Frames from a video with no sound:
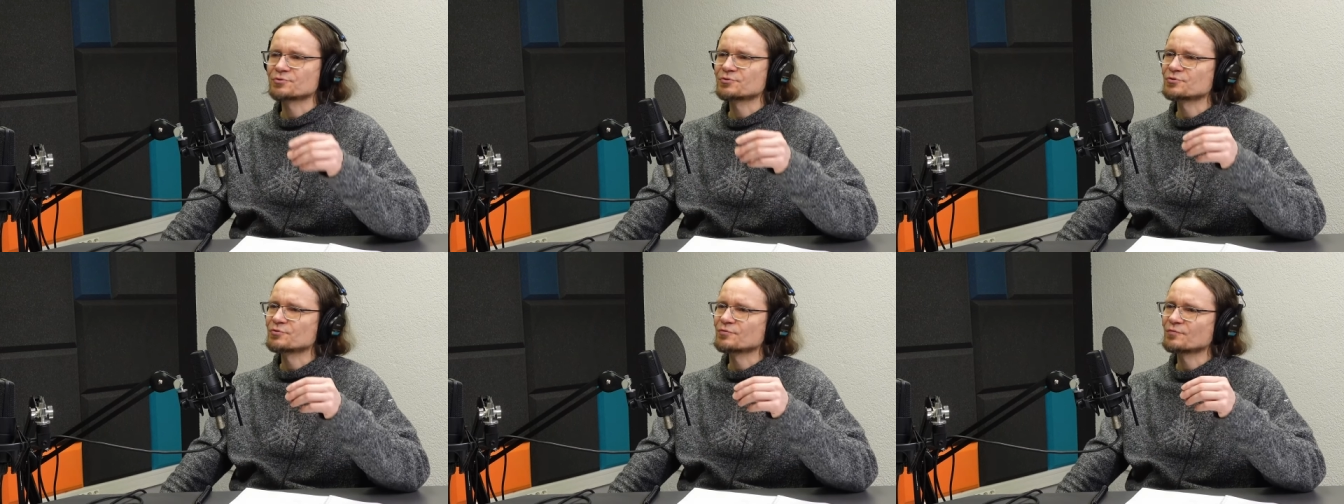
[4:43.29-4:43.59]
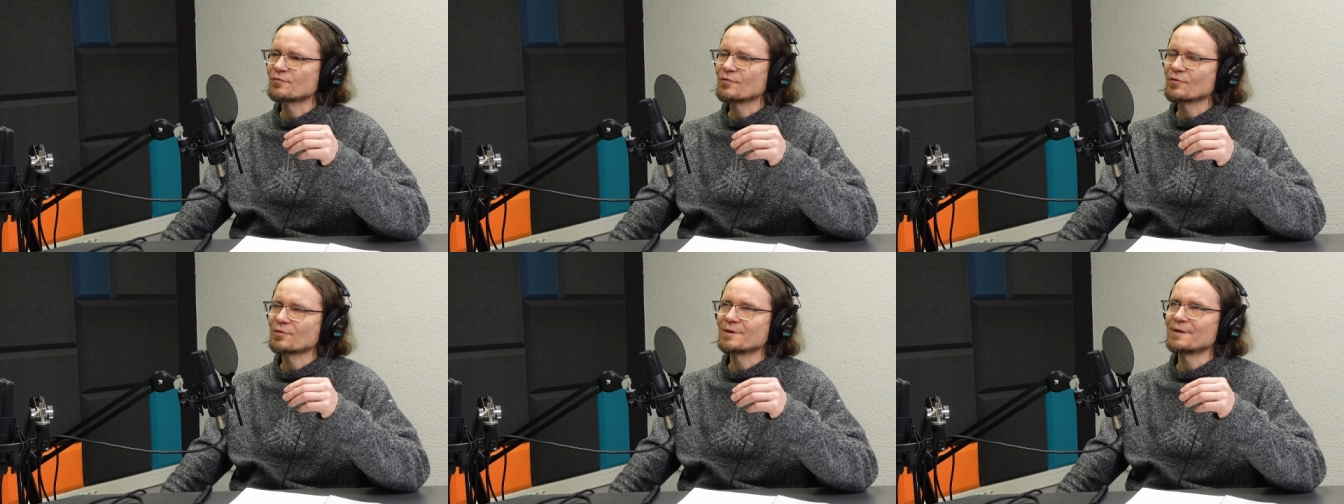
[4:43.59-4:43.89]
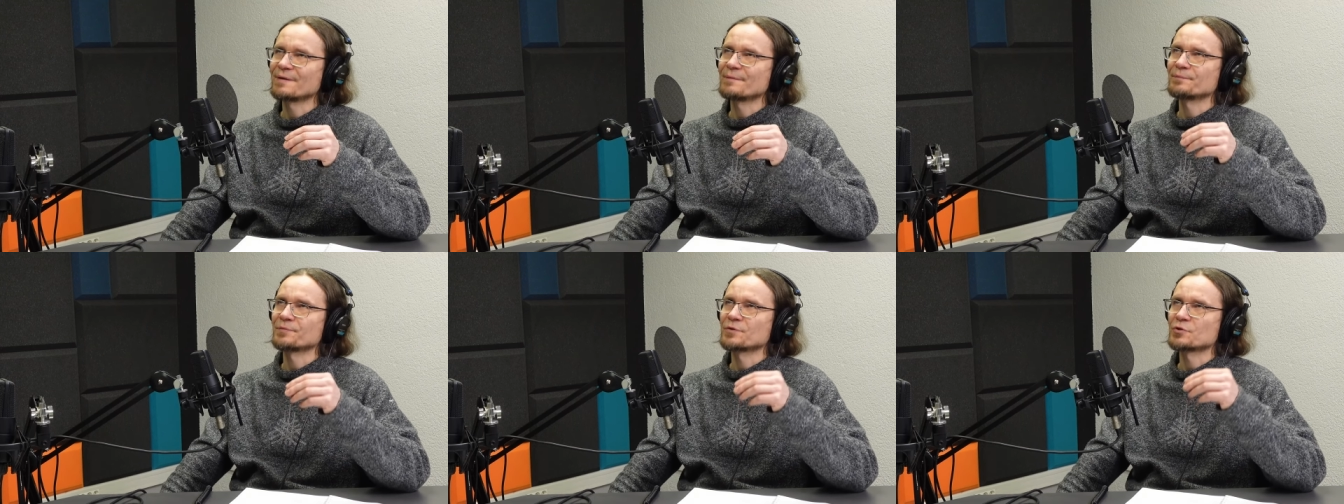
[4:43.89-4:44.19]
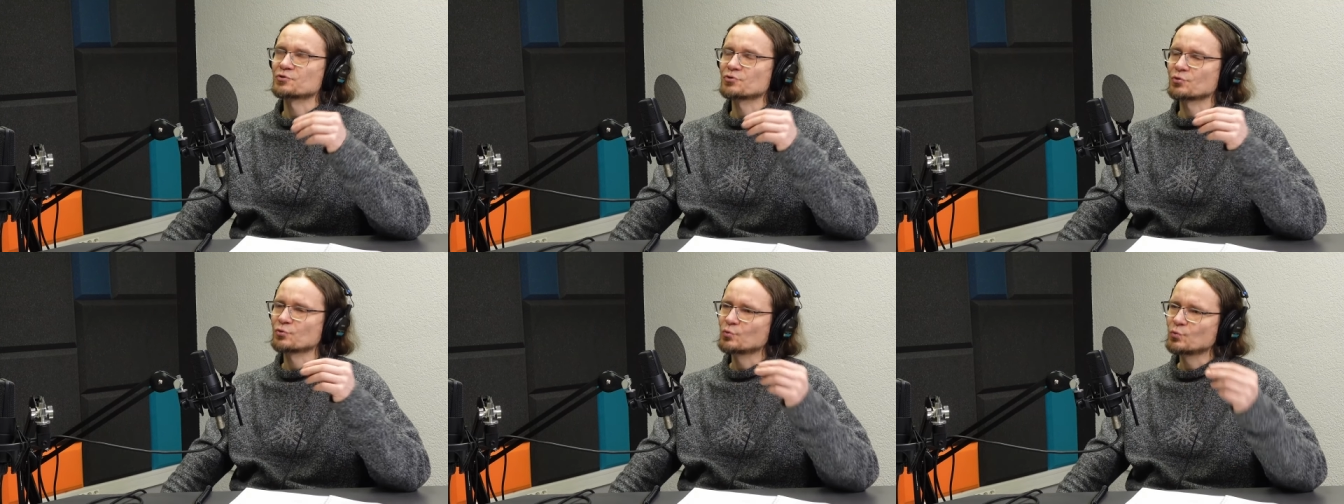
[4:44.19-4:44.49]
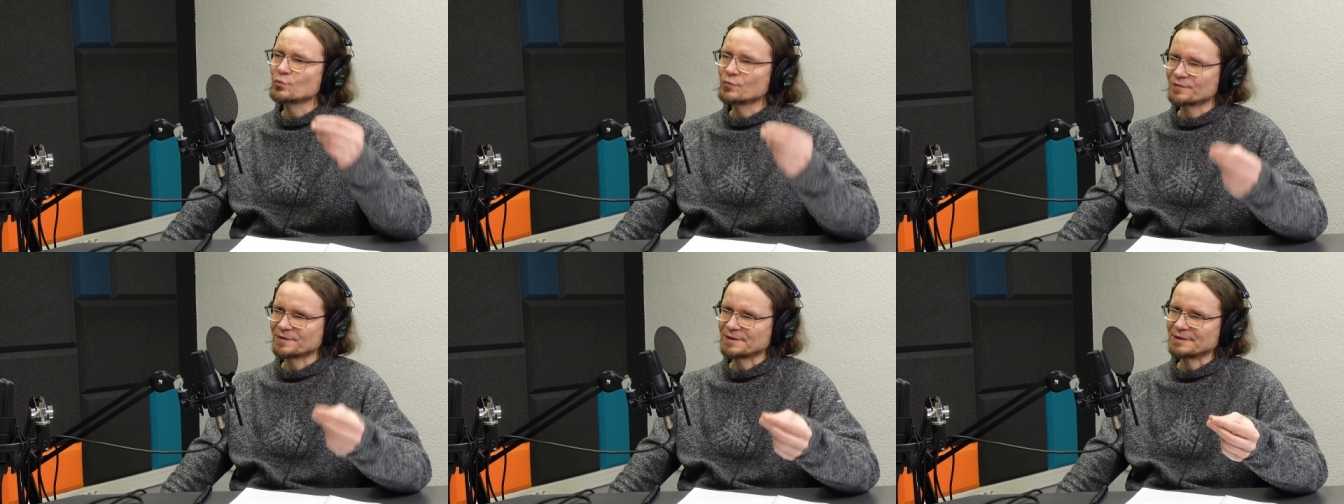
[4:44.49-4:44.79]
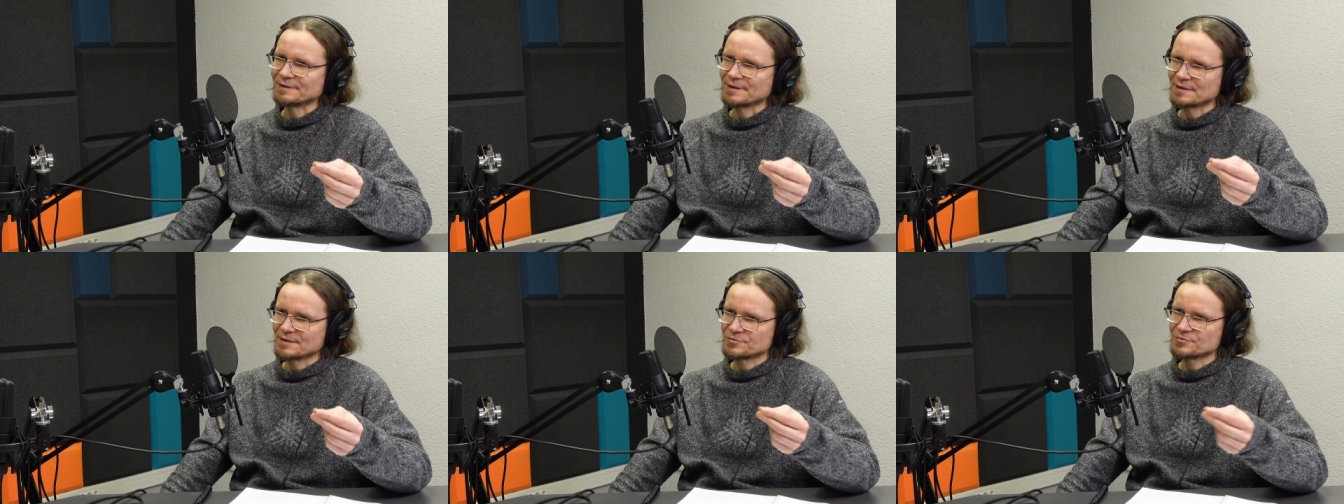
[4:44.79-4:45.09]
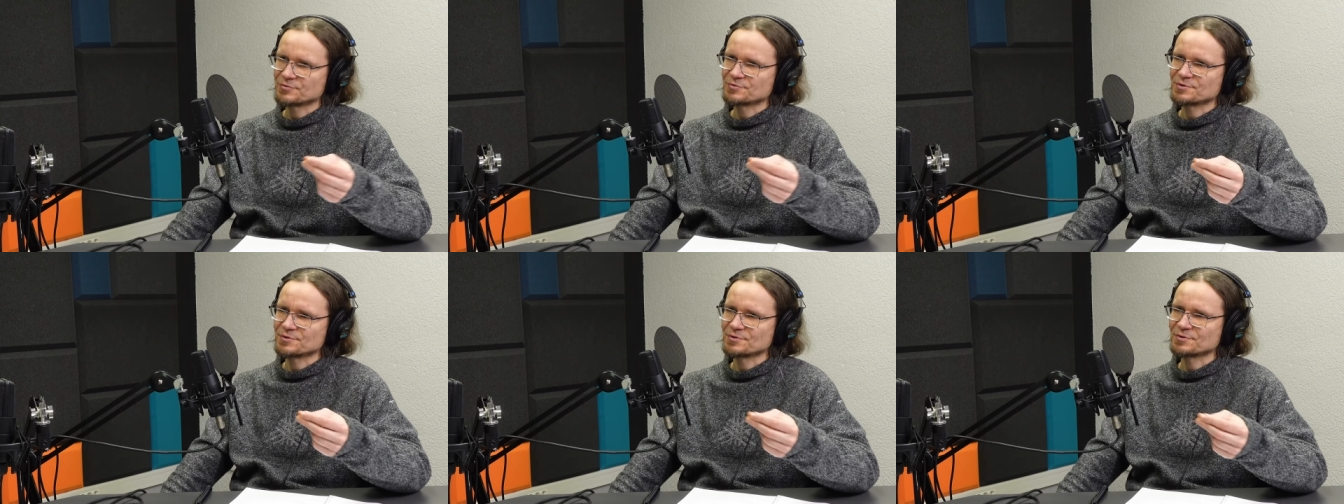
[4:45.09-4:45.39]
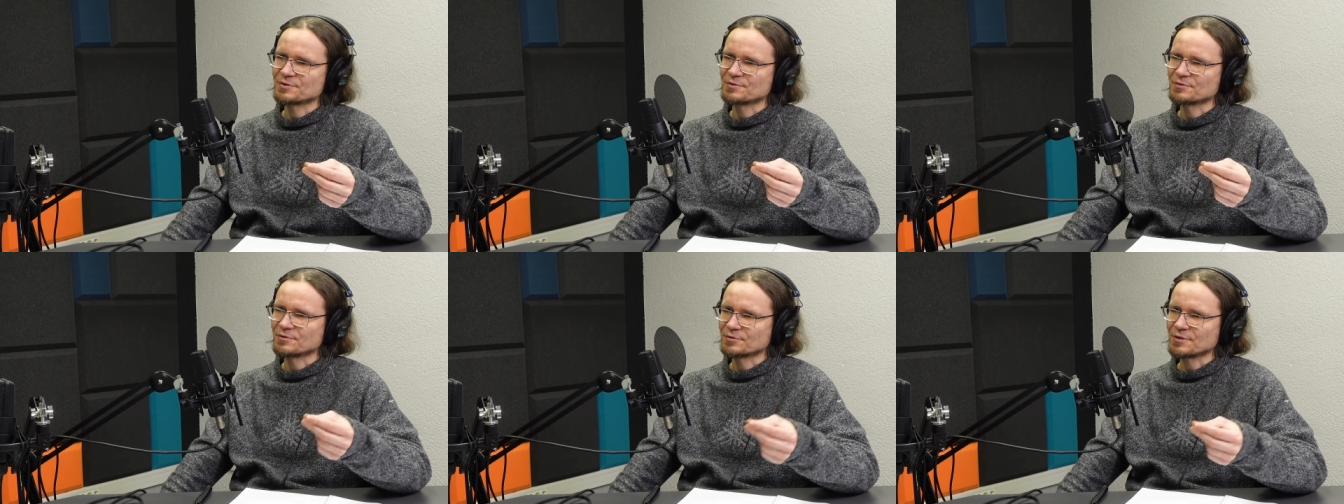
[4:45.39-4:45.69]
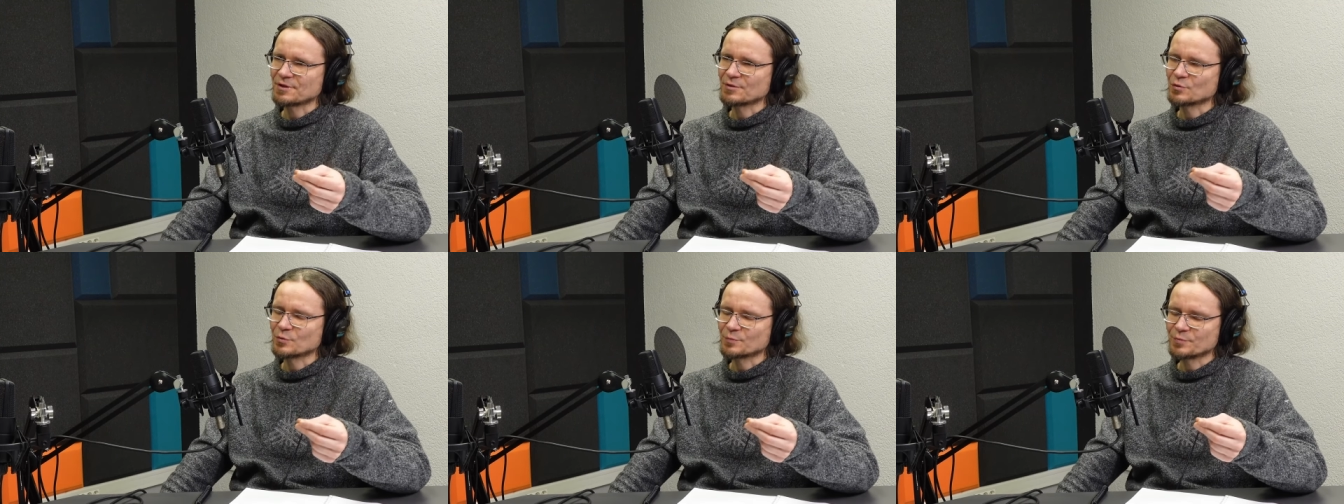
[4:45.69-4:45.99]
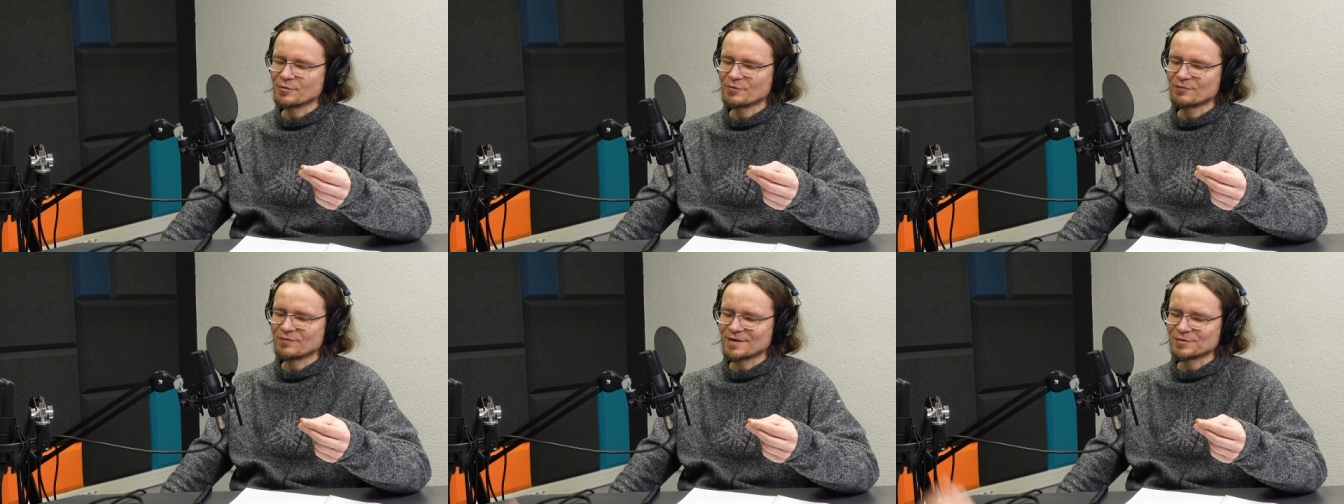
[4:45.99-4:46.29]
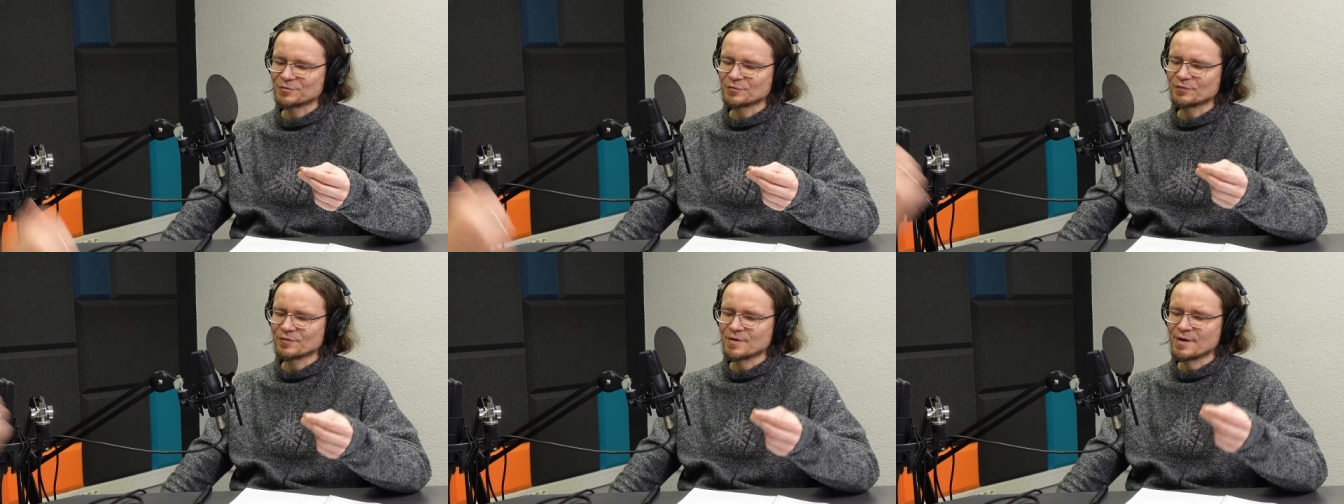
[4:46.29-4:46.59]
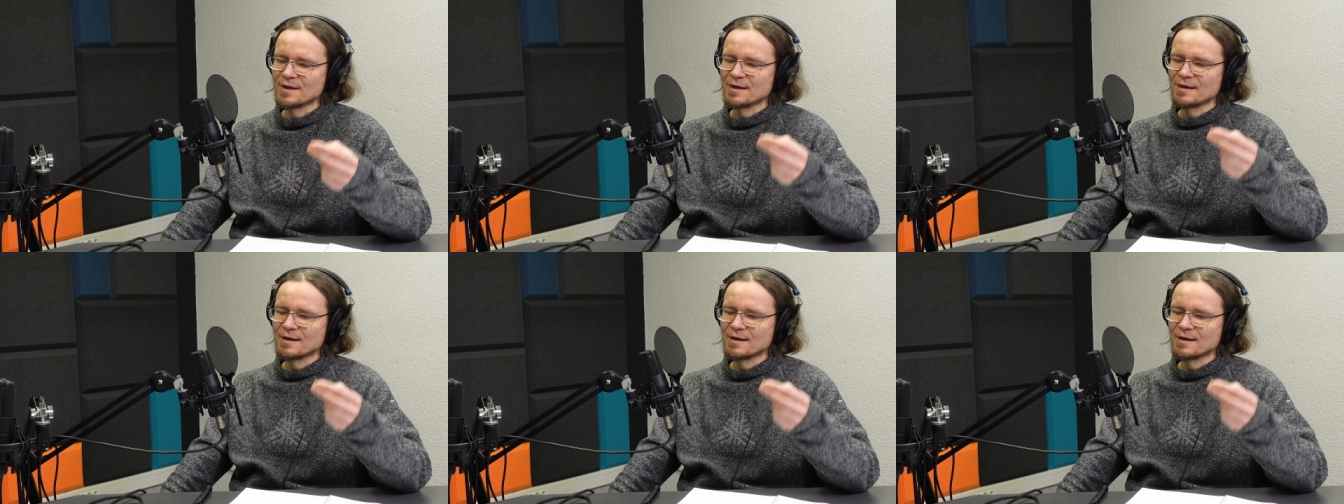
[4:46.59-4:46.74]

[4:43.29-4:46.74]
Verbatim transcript: czy w ogóle rządłówki należące do, do tej grupy owadów,